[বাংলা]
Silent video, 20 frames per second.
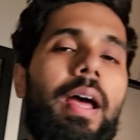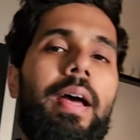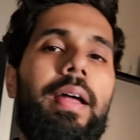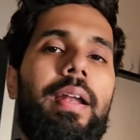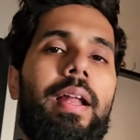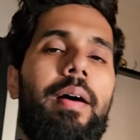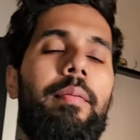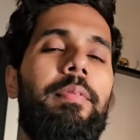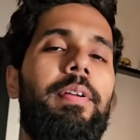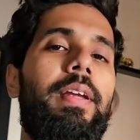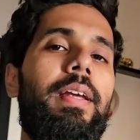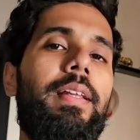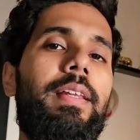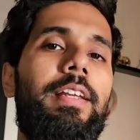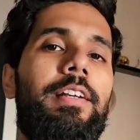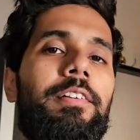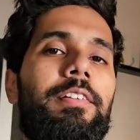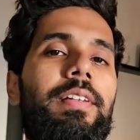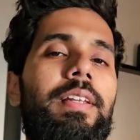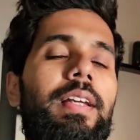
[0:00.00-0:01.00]
অ্যান্ড আমি
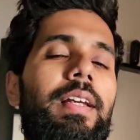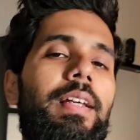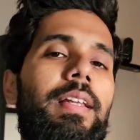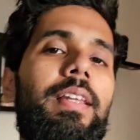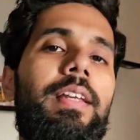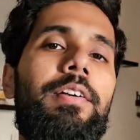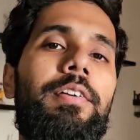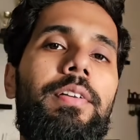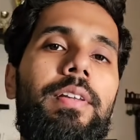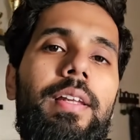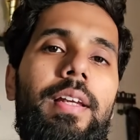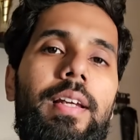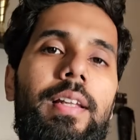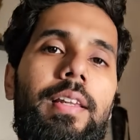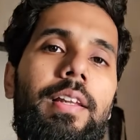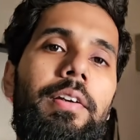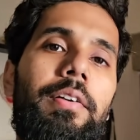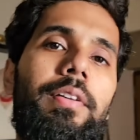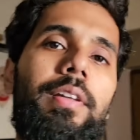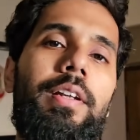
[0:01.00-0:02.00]
এদিক ওদিক এদিক ওদিক
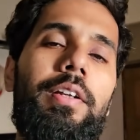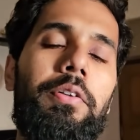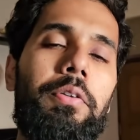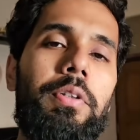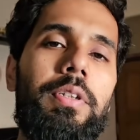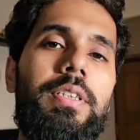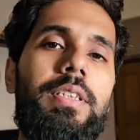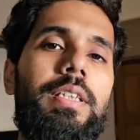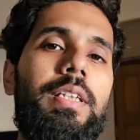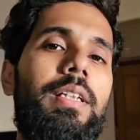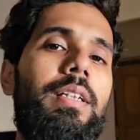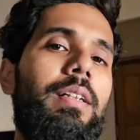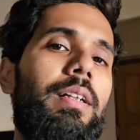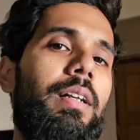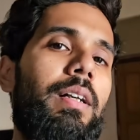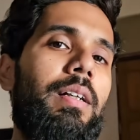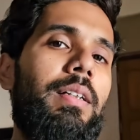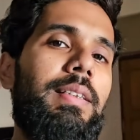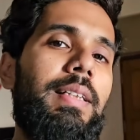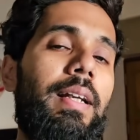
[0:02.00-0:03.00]
এদিক ওদিক করছি
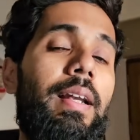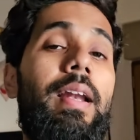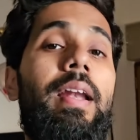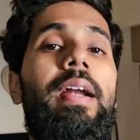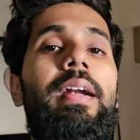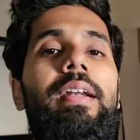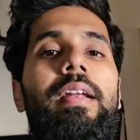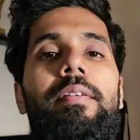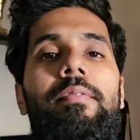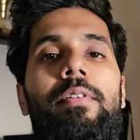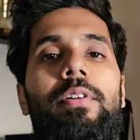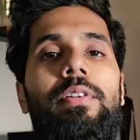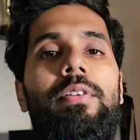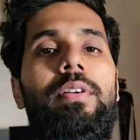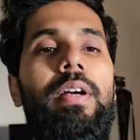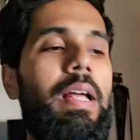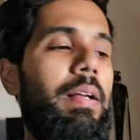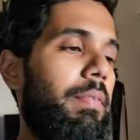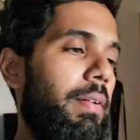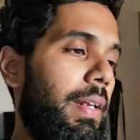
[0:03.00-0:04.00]
স্যাটেলাইটের মতো
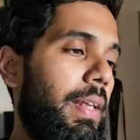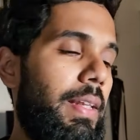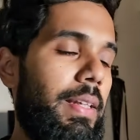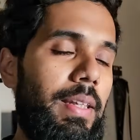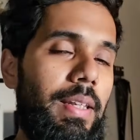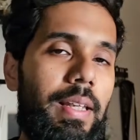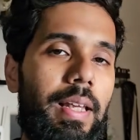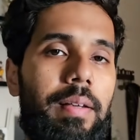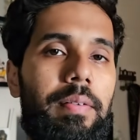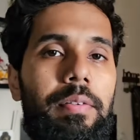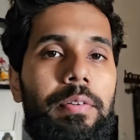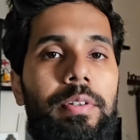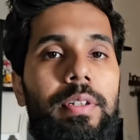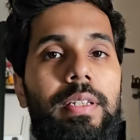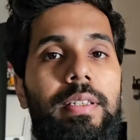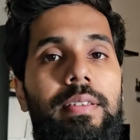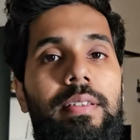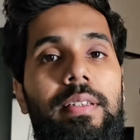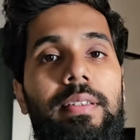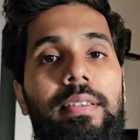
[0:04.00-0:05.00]
একবার এই দিক একবার ওদিক
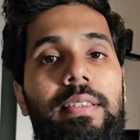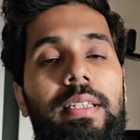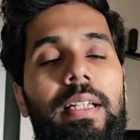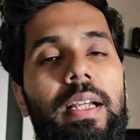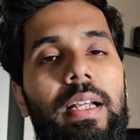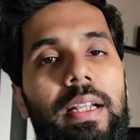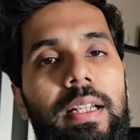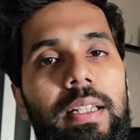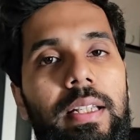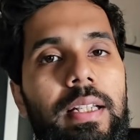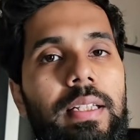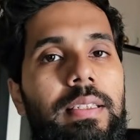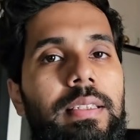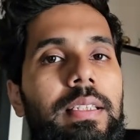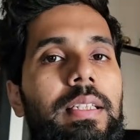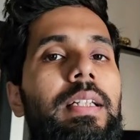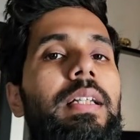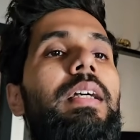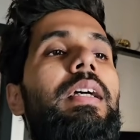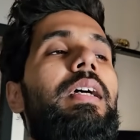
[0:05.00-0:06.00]
ট্রিক্সি যেখানে যাচ্ছে
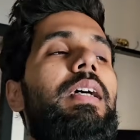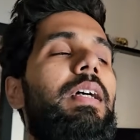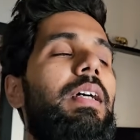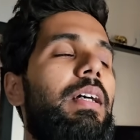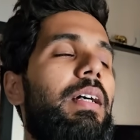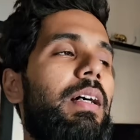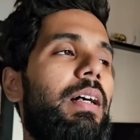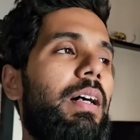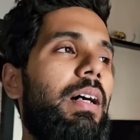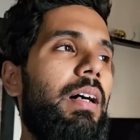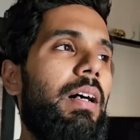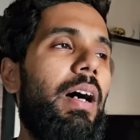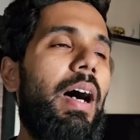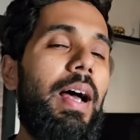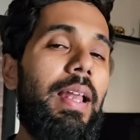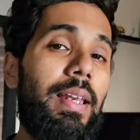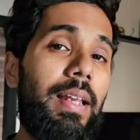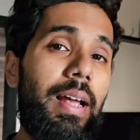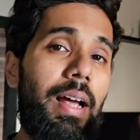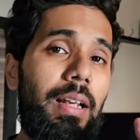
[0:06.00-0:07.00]

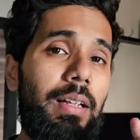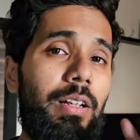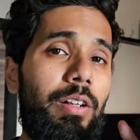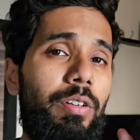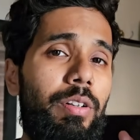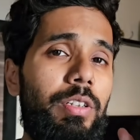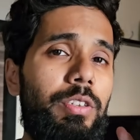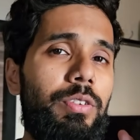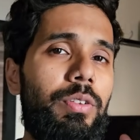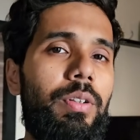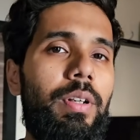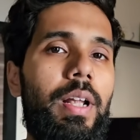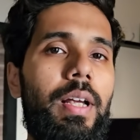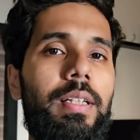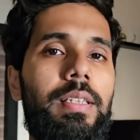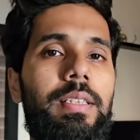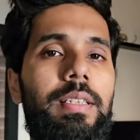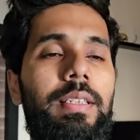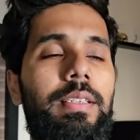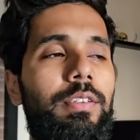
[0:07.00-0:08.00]
হালকা হালকা করে চোখ
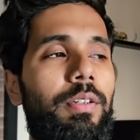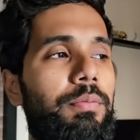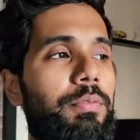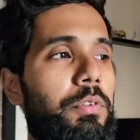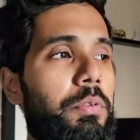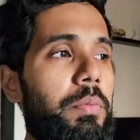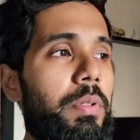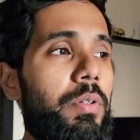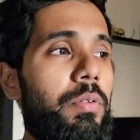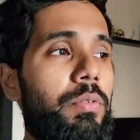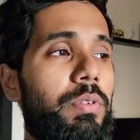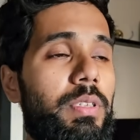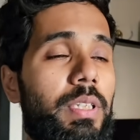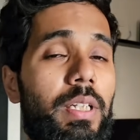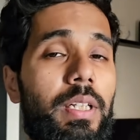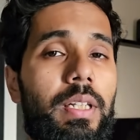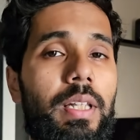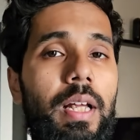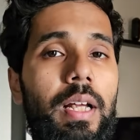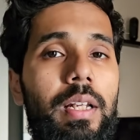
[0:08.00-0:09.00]
রাখছি সবসময় ওর
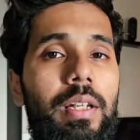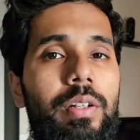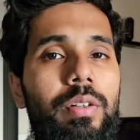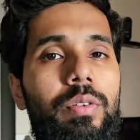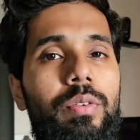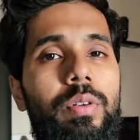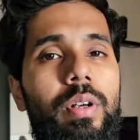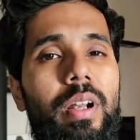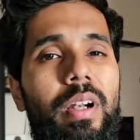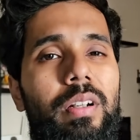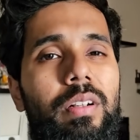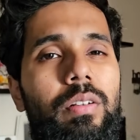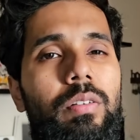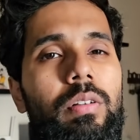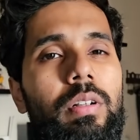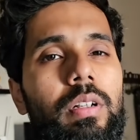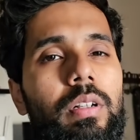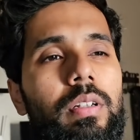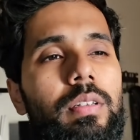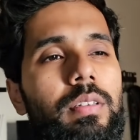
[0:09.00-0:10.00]
সাথে থাকলেও ওর একটা
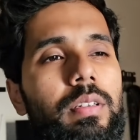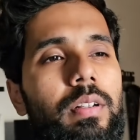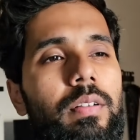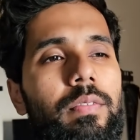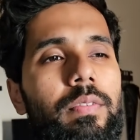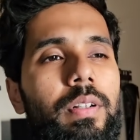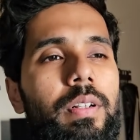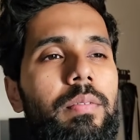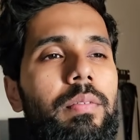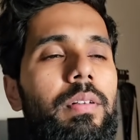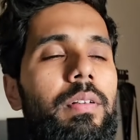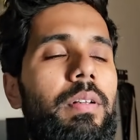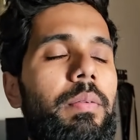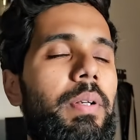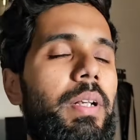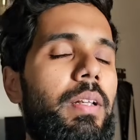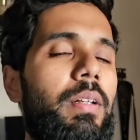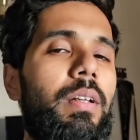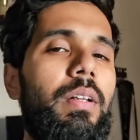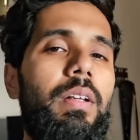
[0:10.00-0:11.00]
উনি ডিসকমফর্টেবল
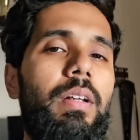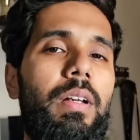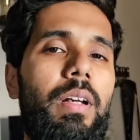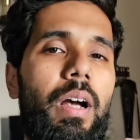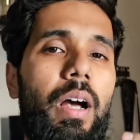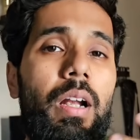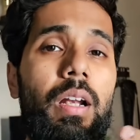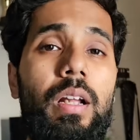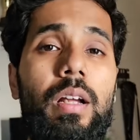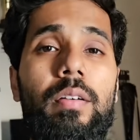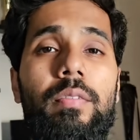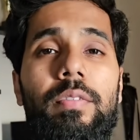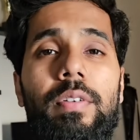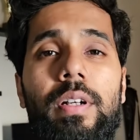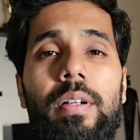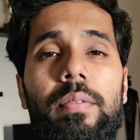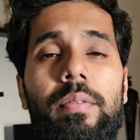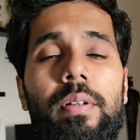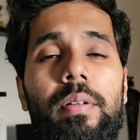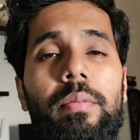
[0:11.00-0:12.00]
মানে
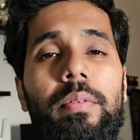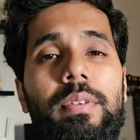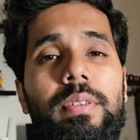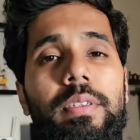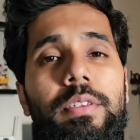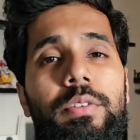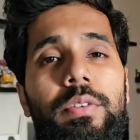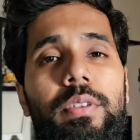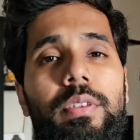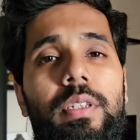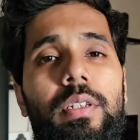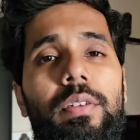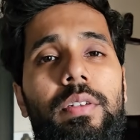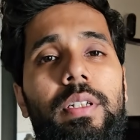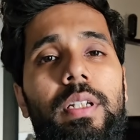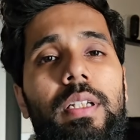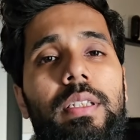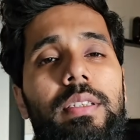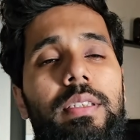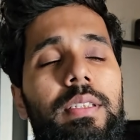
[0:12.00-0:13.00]
আনকমফোর্টেবল সিচুয়েশন হয়ে
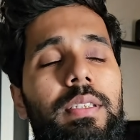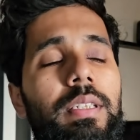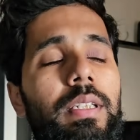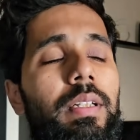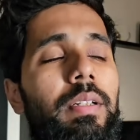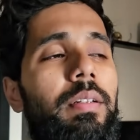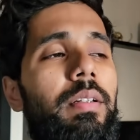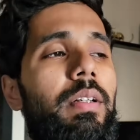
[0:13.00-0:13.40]
যাচ্ছে যে